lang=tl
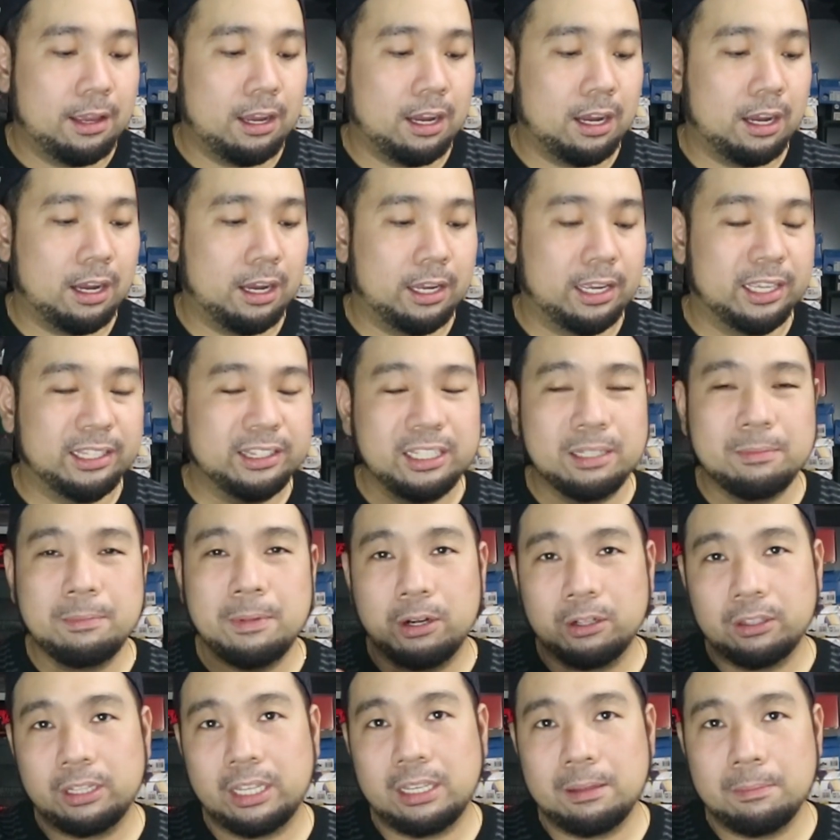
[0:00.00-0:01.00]
Uh, and
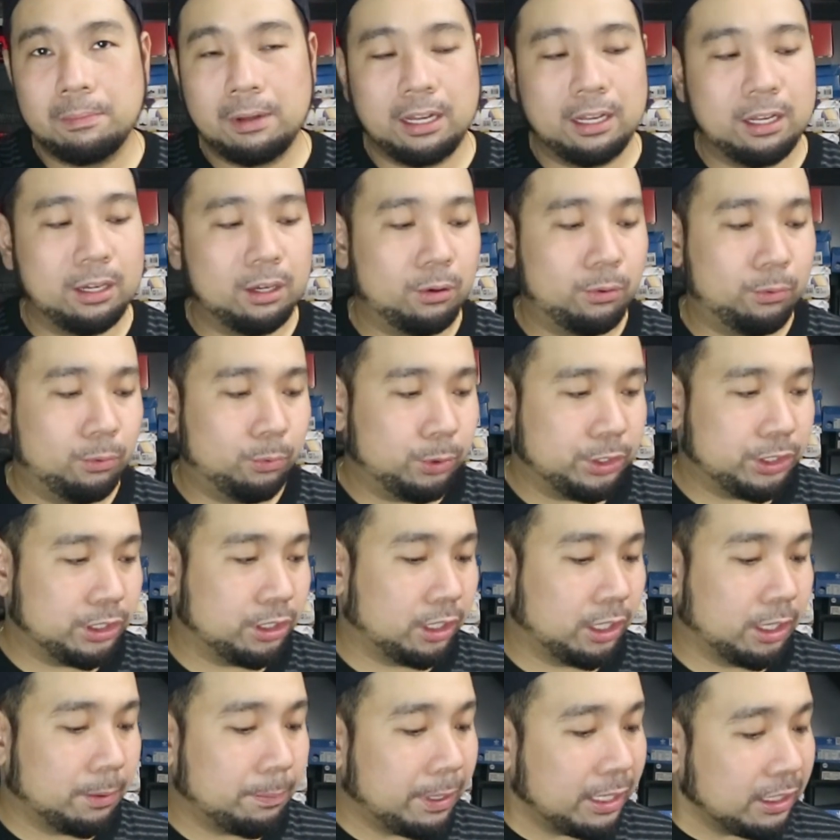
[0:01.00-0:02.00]
then meron tayong iba which
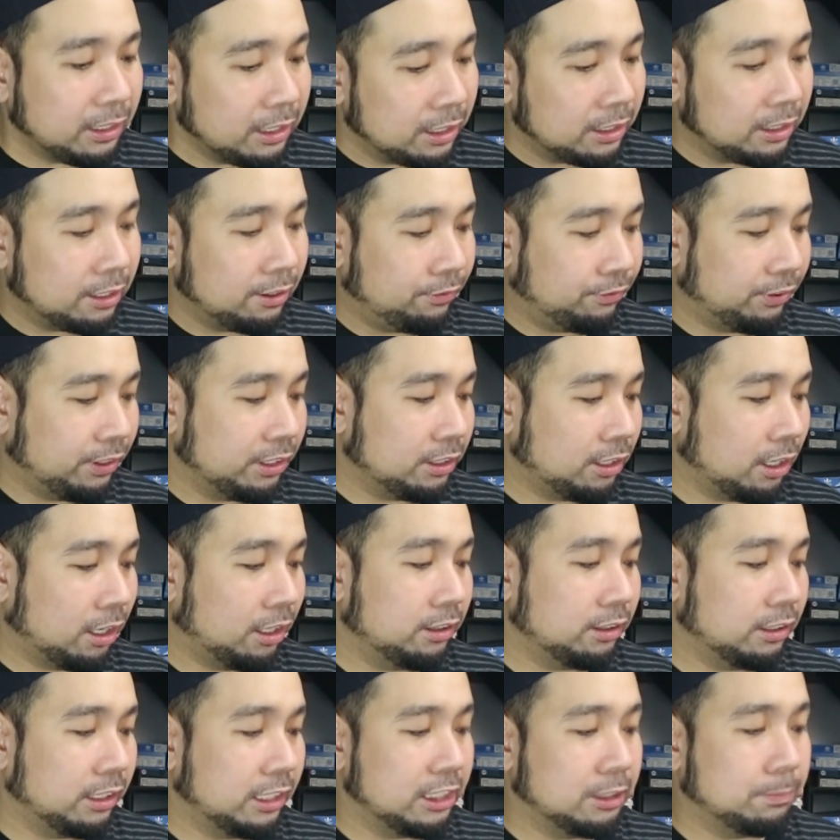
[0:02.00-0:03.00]
are made in different
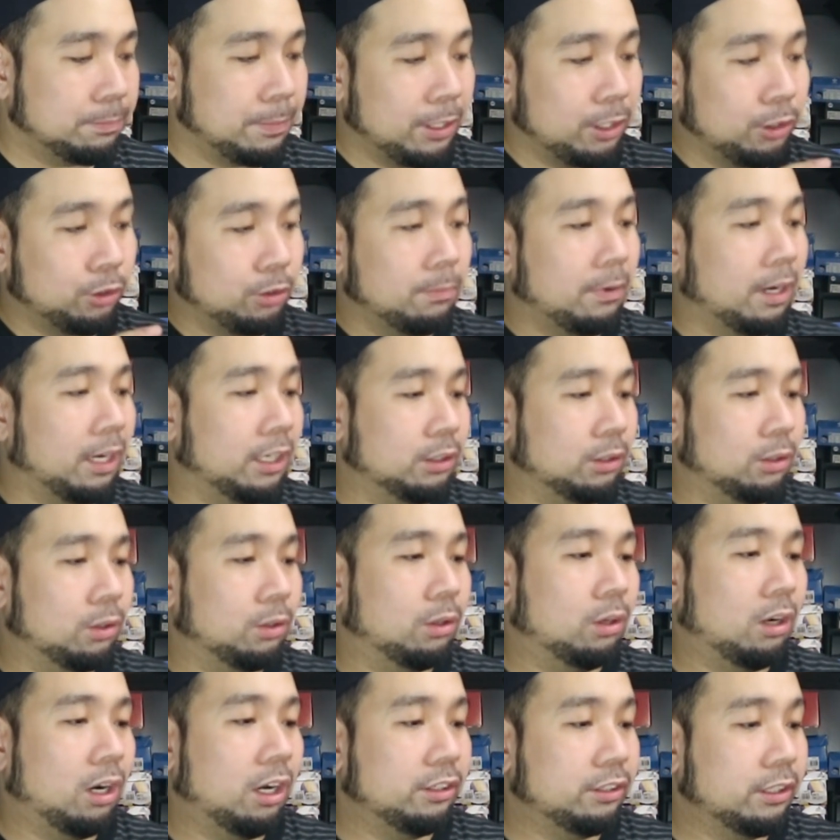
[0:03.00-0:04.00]
countries. Pero itong mga to,
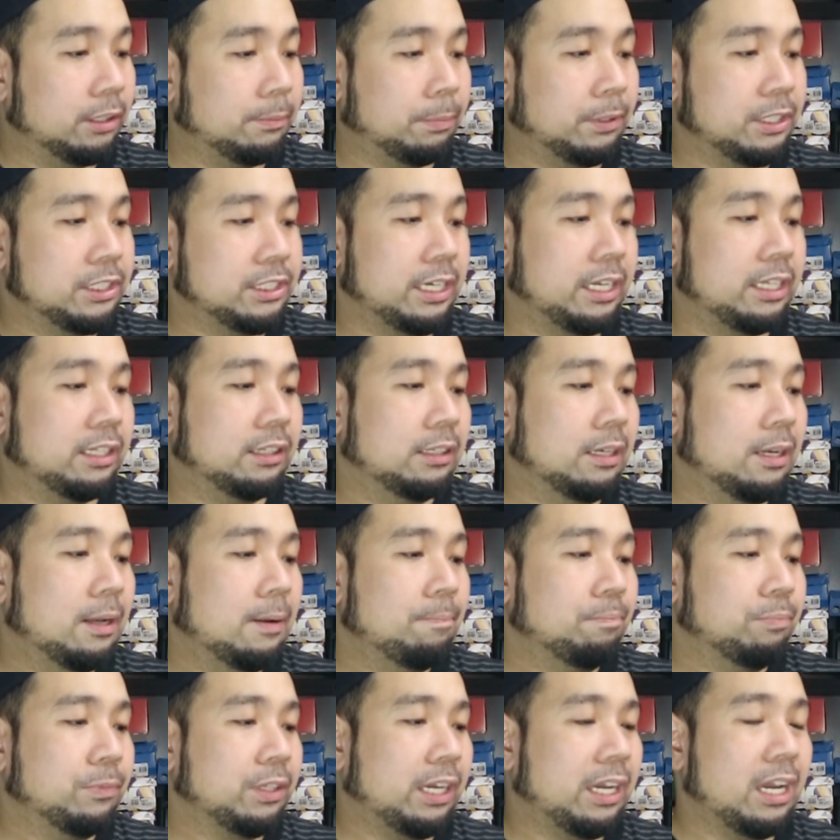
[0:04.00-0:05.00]
100%,
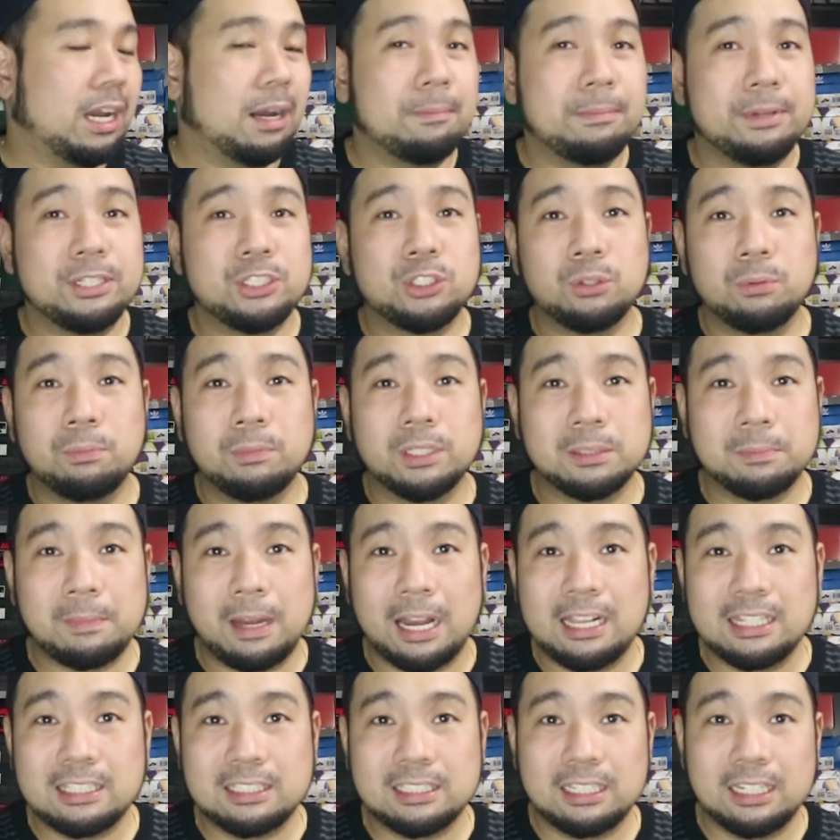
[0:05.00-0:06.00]
kaya medyo mas
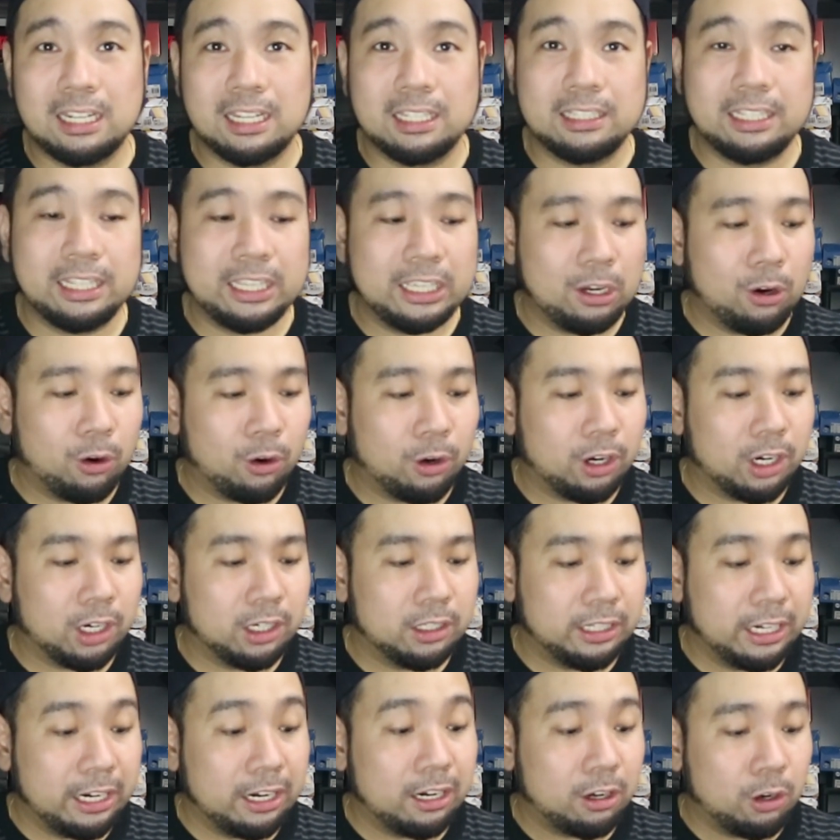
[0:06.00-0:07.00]
mahal sila. They
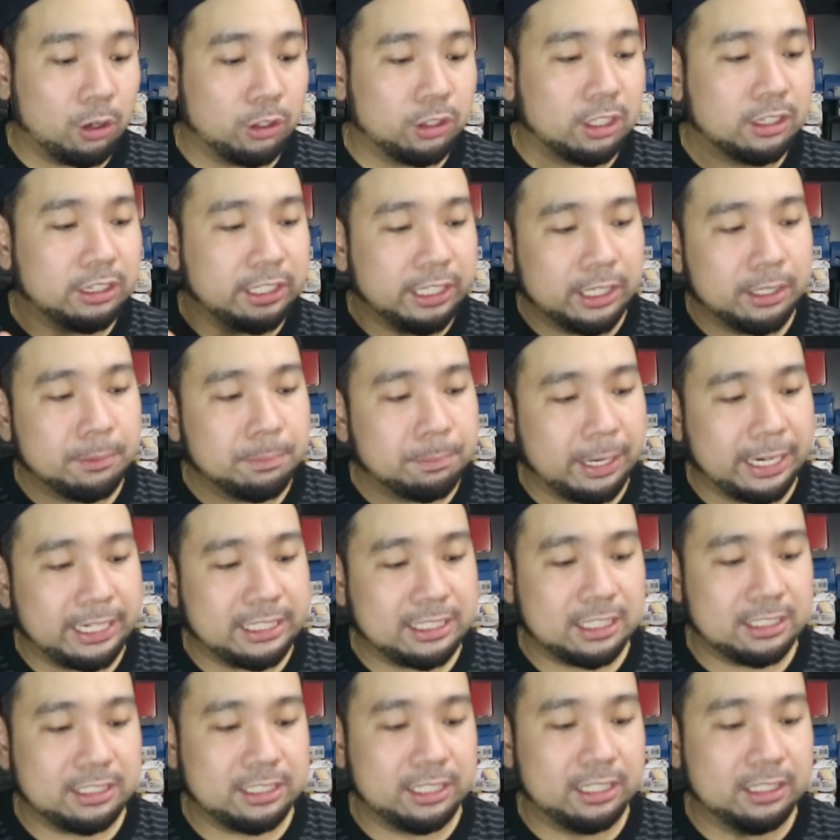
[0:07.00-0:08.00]
are they are on the tier
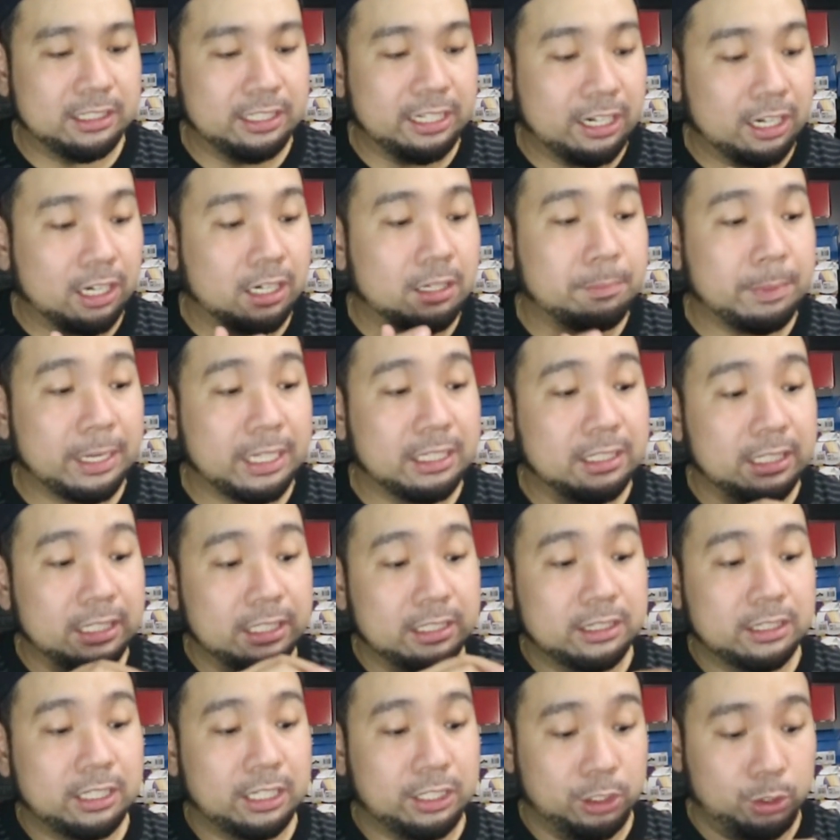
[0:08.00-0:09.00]
price kasi they are made
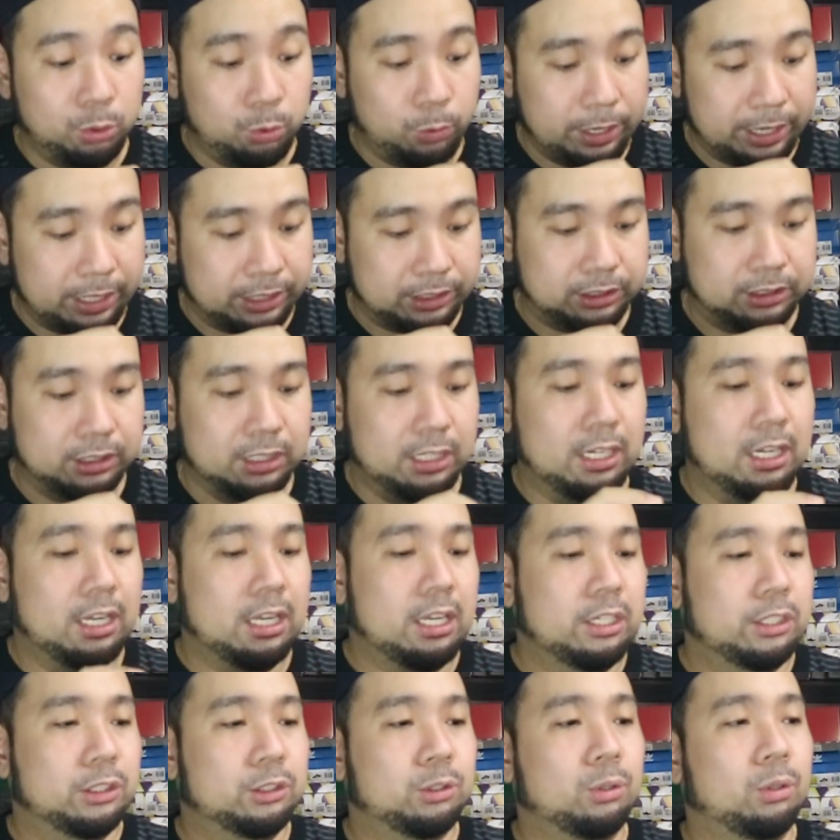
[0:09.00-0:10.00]
in the US.
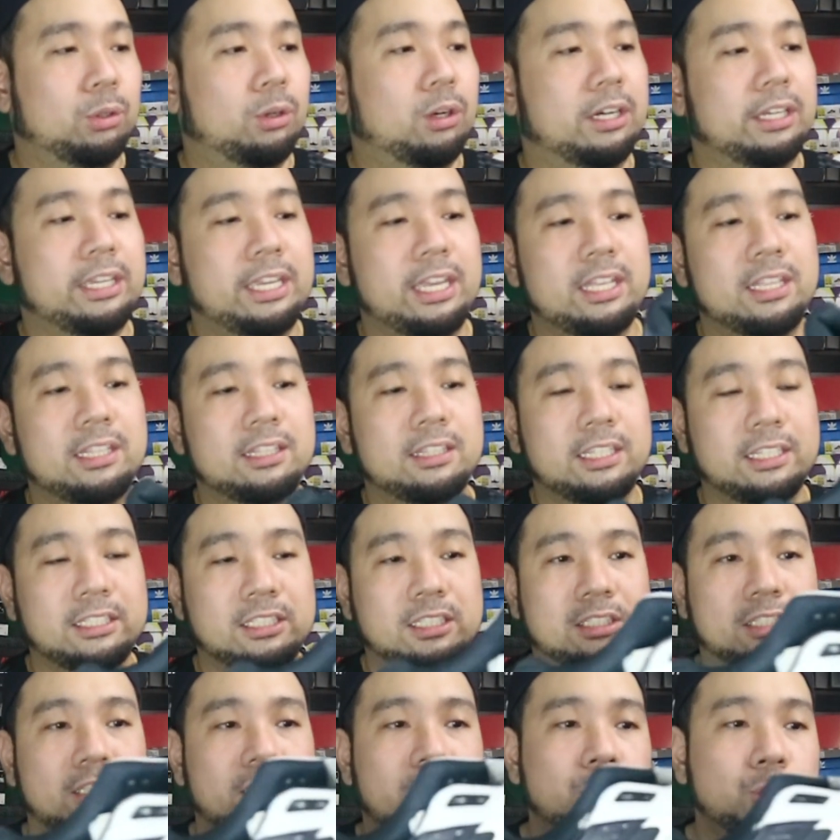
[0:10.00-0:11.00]
So again,
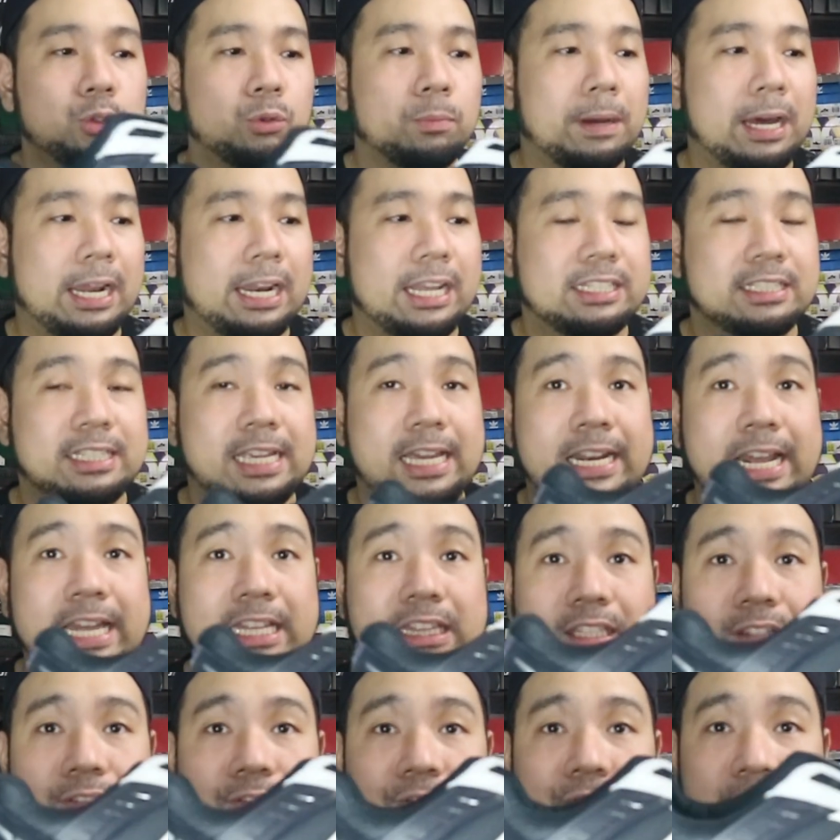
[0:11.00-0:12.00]
this is the New Balance
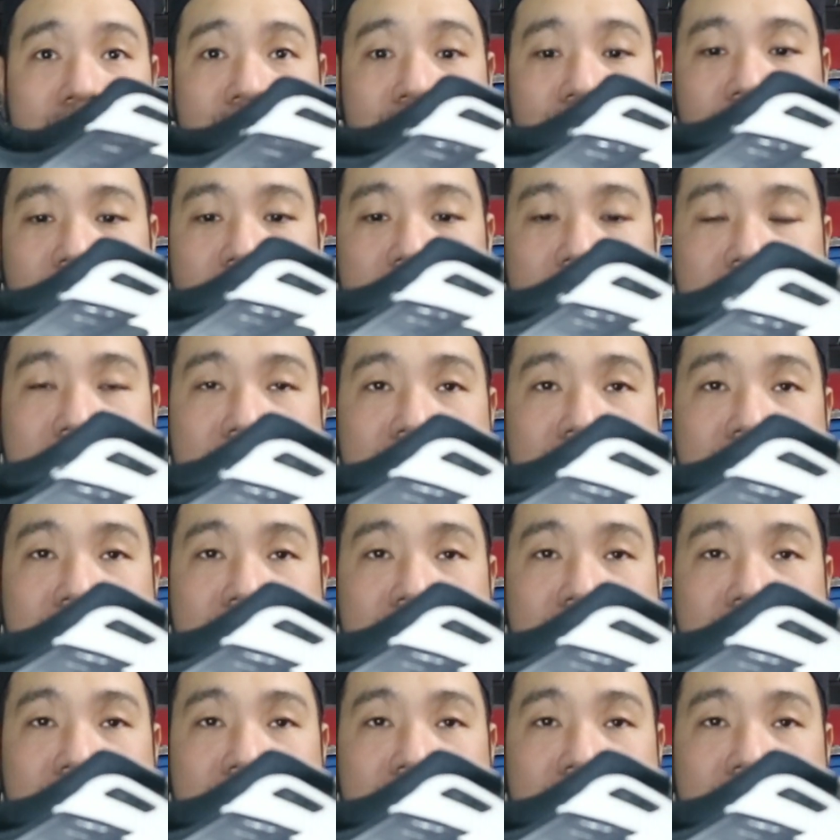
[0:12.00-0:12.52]
990 V5,